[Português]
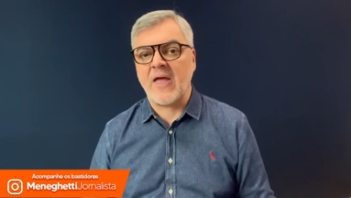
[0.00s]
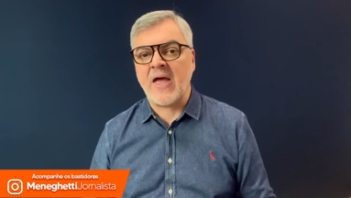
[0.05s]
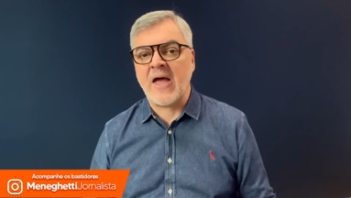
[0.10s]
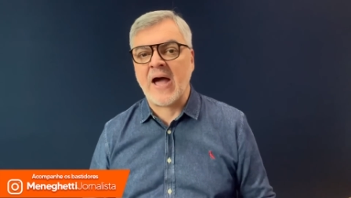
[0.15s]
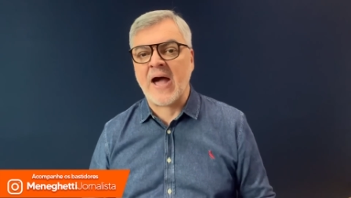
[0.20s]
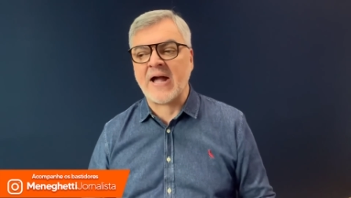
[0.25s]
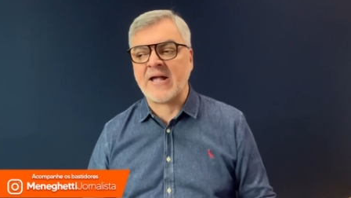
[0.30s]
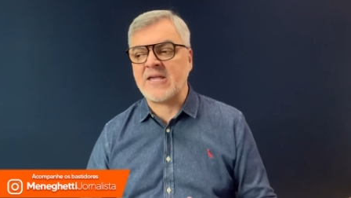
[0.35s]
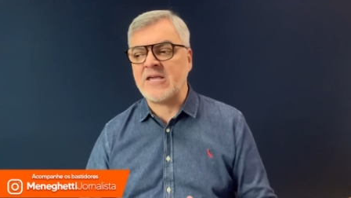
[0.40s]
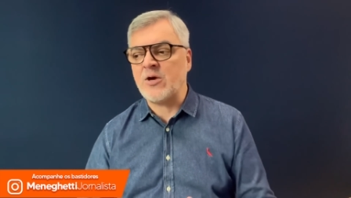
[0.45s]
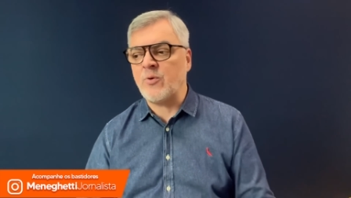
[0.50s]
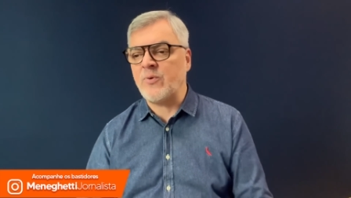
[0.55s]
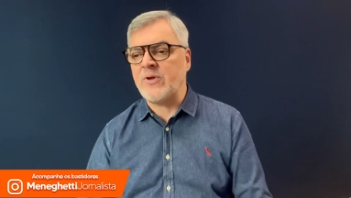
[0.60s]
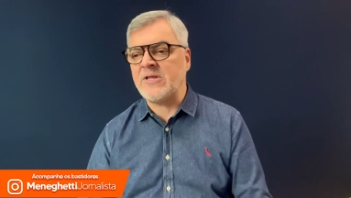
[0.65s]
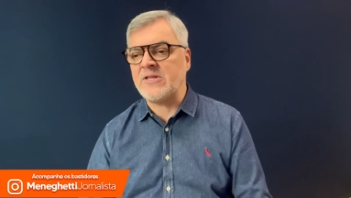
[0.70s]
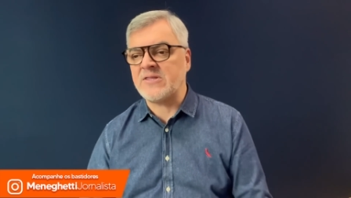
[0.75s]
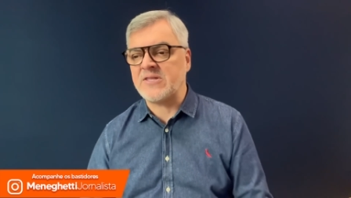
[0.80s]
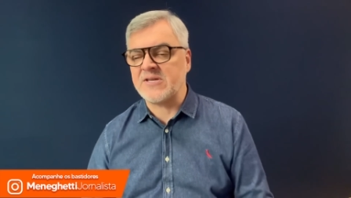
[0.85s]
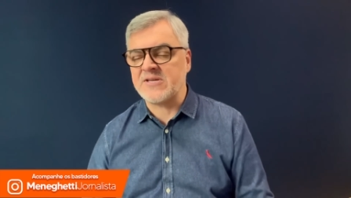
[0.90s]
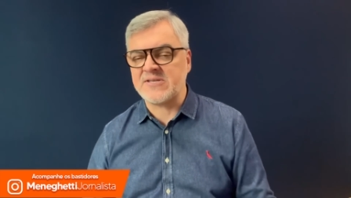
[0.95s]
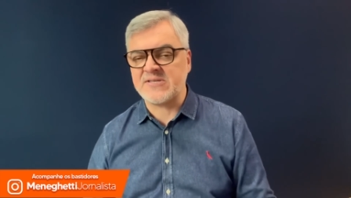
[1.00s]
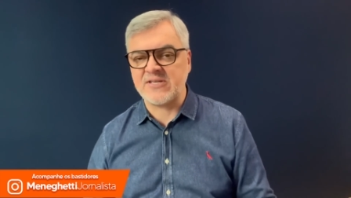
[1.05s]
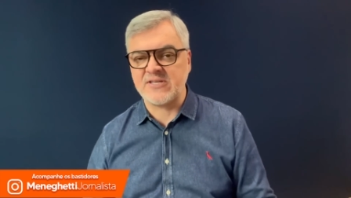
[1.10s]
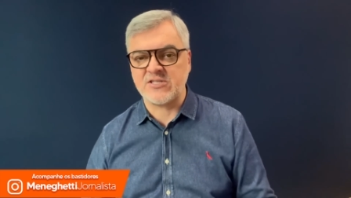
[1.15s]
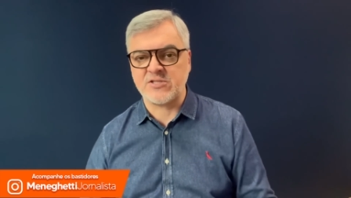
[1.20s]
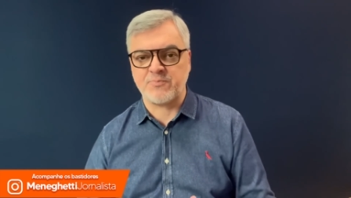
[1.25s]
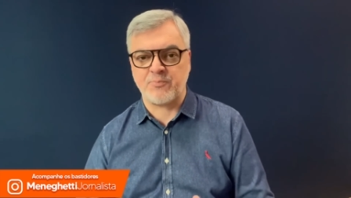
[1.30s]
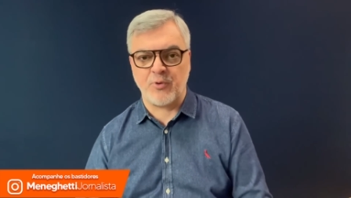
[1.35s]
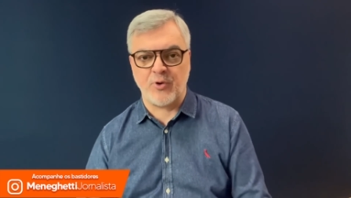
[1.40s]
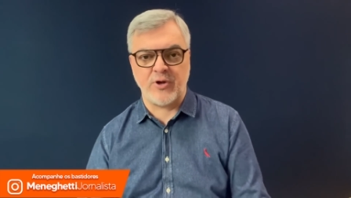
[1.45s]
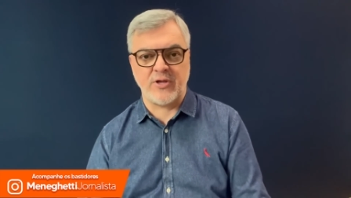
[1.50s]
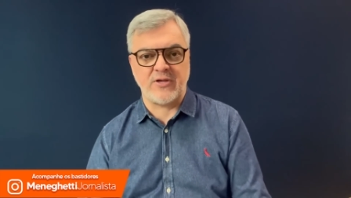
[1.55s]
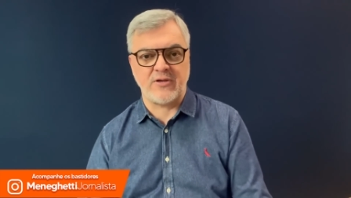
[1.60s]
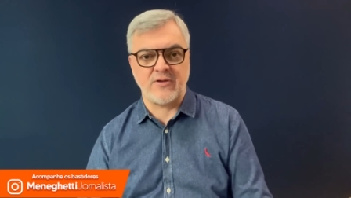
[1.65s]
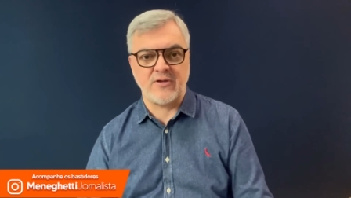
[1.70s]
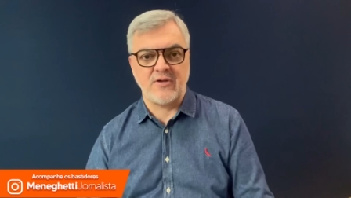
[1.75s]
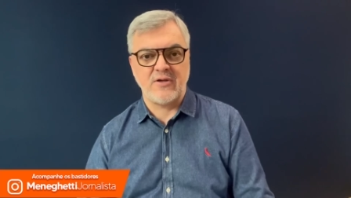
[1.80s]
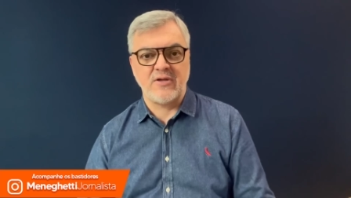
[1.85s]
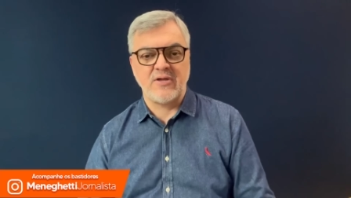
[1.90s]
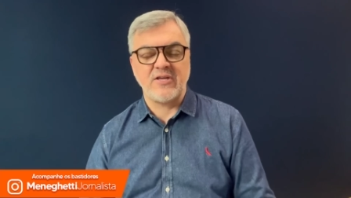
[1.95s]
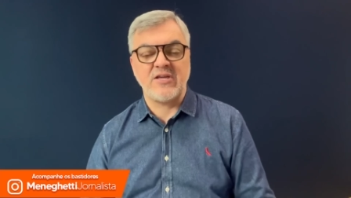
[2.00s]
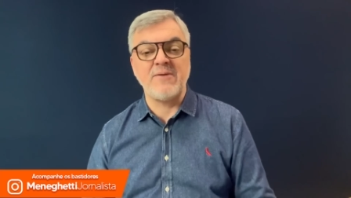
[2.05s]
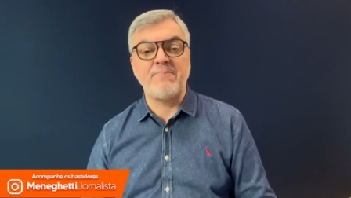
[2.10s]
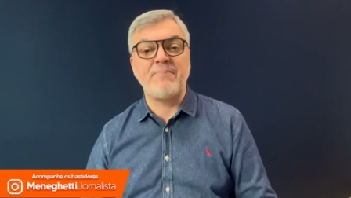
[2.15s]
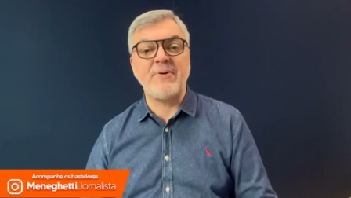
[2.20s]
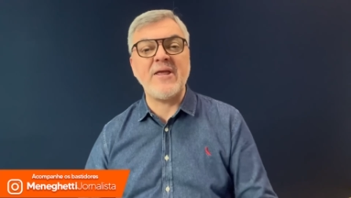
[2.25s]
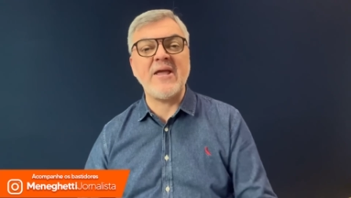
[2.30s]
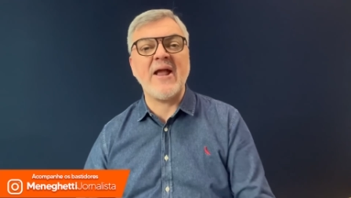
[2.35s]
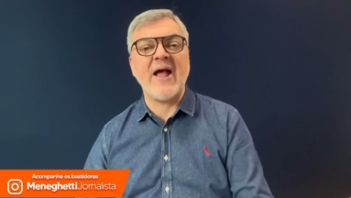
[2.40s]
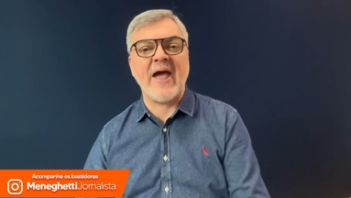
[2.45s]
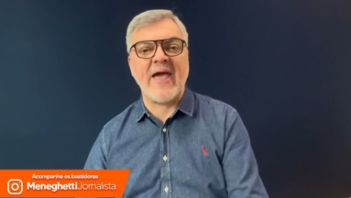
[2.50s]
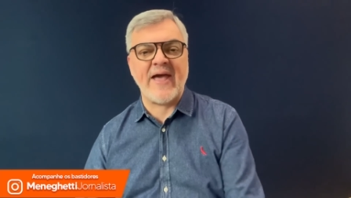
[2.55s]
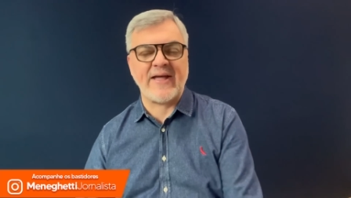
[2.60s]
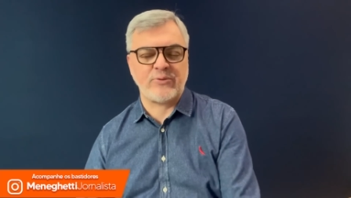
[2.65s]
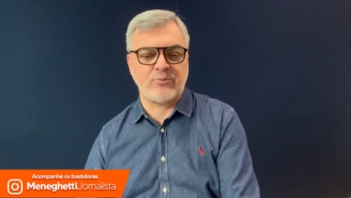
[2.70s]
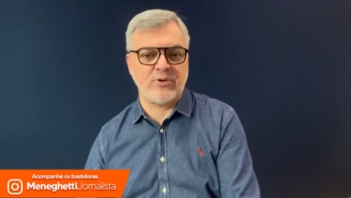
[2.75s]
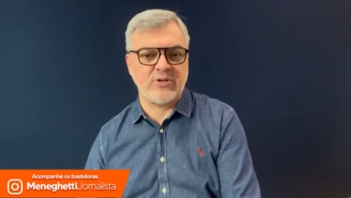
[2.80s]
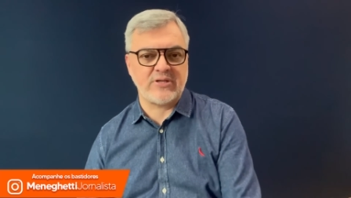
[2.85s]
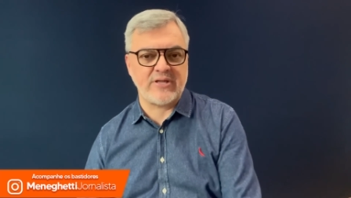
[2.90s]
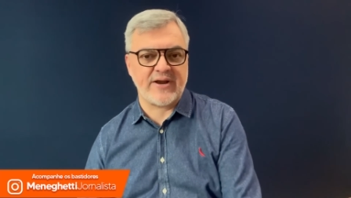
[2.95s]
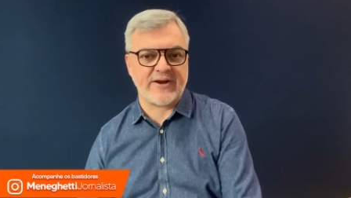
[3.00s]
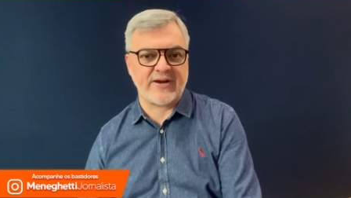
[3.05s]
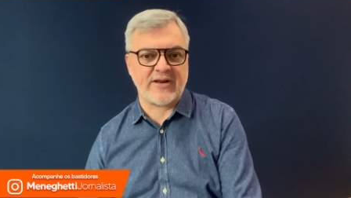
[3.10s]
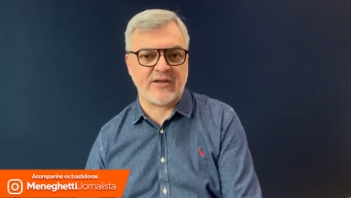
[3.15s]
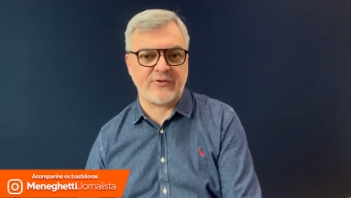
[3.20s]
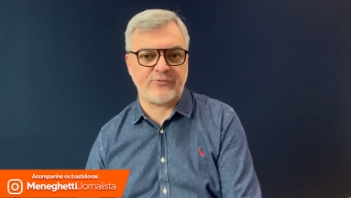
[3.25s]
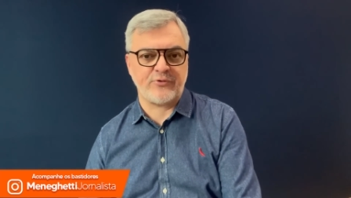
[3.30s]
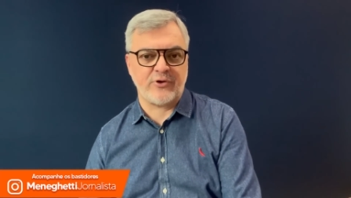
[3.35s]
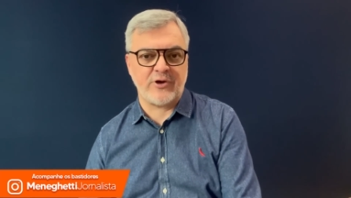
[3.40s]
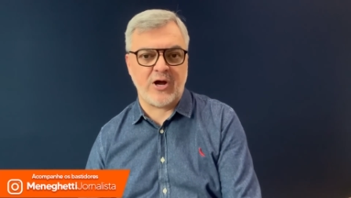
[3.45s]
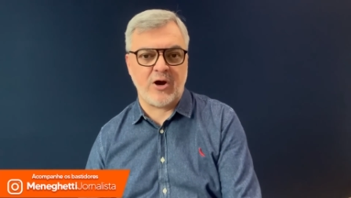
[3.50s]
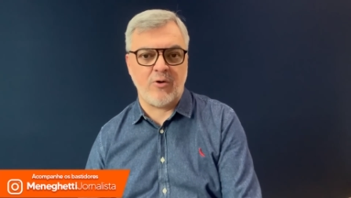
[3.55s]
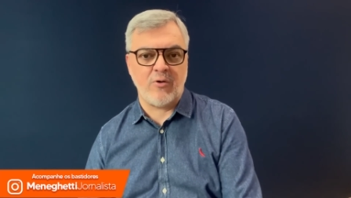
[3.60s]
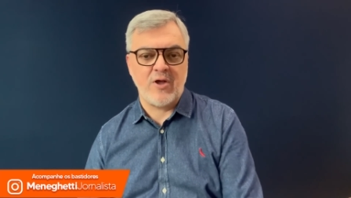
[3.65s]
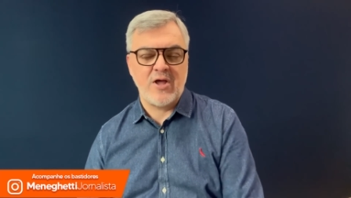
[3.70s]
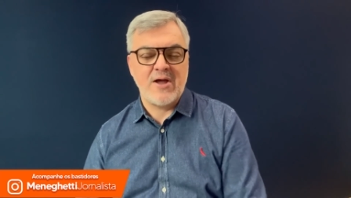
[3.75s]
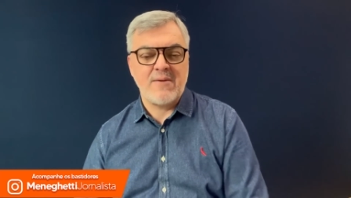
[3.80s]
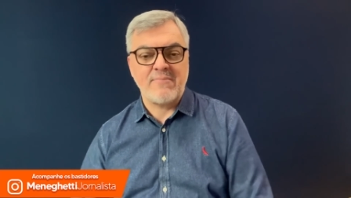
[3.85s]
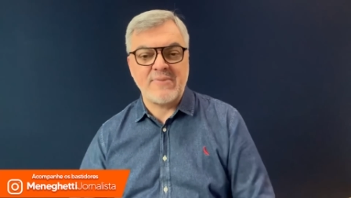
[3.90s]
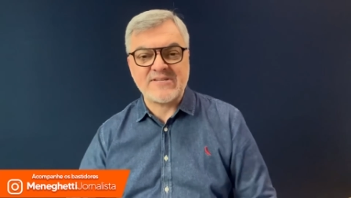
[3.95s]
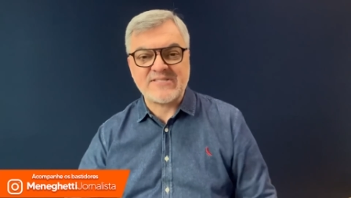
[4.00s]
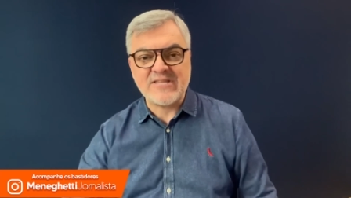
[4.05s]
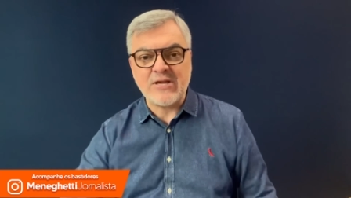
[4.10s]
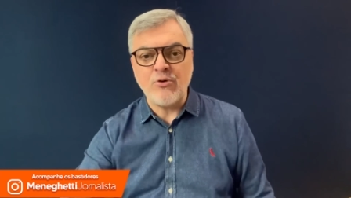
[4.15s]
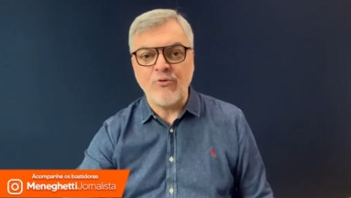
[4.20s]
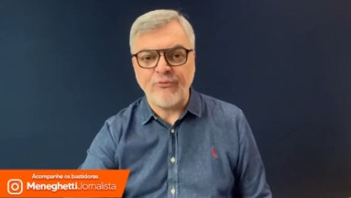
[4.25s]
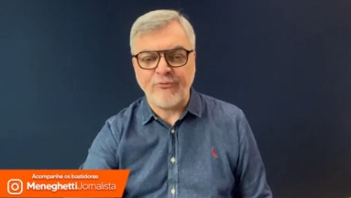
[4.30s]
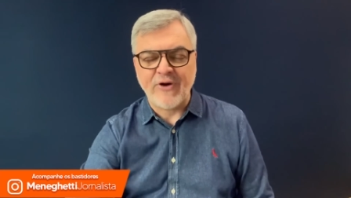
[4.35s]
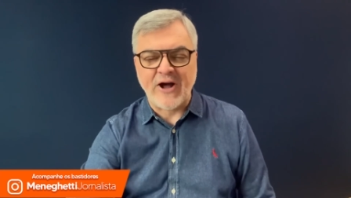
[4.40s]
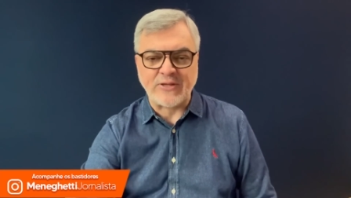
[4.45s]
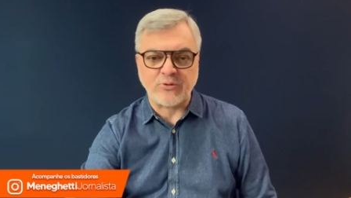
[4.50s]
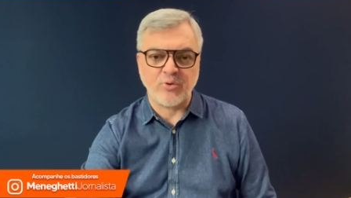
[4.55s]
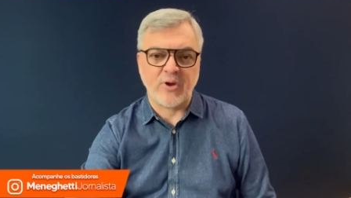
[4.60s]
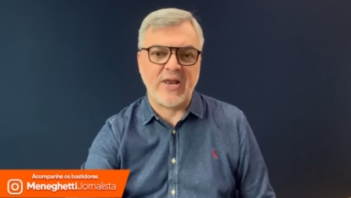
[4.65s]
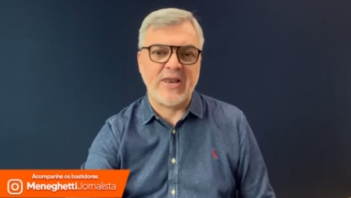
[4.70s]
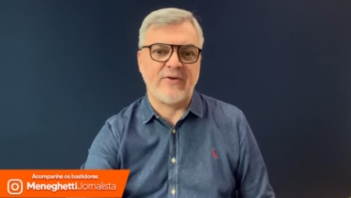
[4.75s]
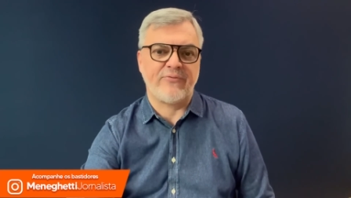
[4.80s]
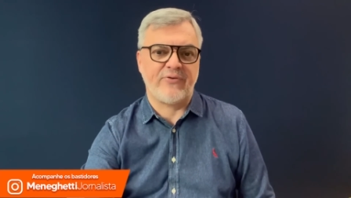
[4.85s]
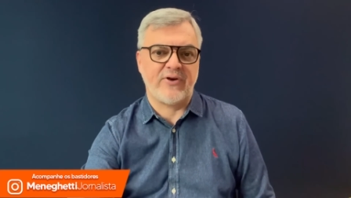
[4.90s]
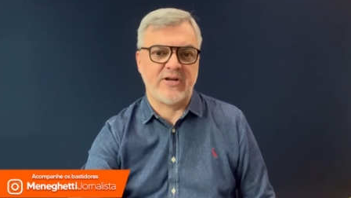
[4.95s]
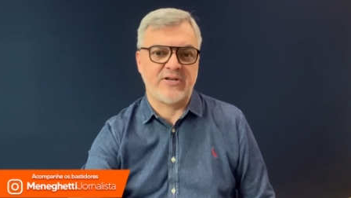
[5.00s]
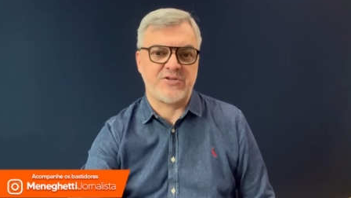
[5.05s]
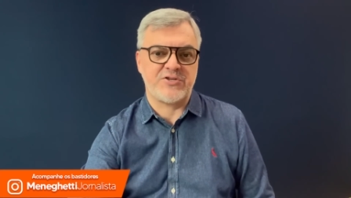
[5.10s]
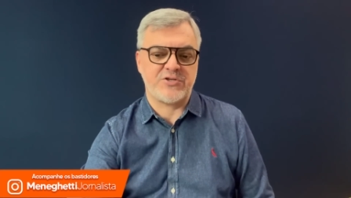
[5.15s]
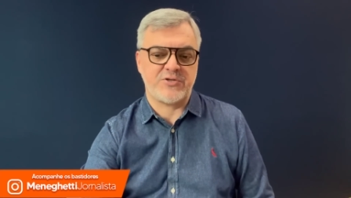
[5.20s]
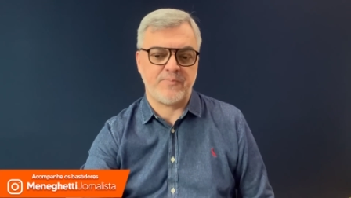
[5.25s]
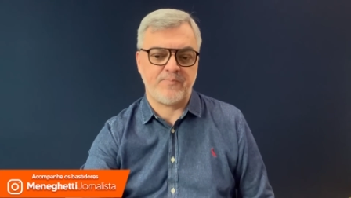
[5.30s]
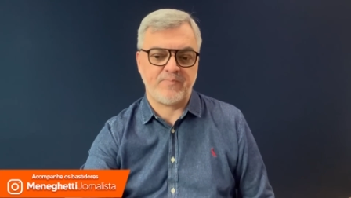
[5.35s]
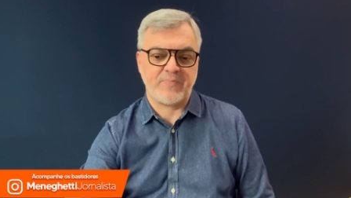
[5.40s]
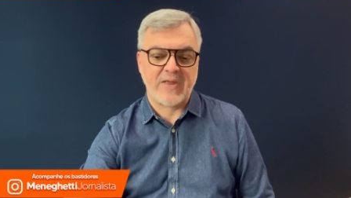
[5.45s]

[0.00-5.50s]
a que o Inter se dispõe, que briga é do Internacional. Mas tem um fato relevante.